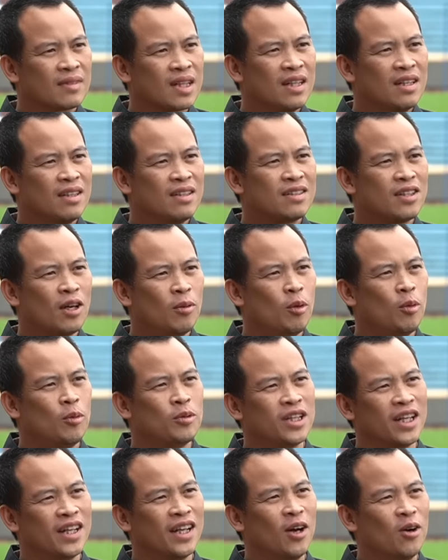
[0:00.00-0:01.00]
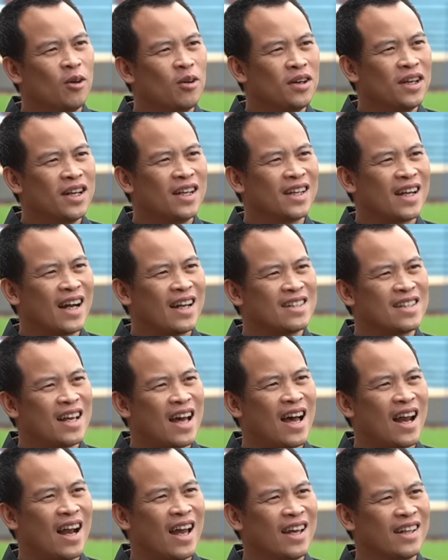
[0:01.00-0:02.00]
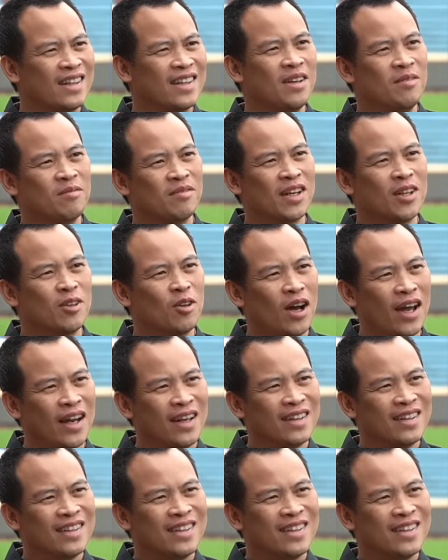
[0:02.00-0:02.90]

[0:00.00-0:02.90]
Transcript: Cứ sau mỗi một trận đấu khán giả lại tìm Văn Toàn,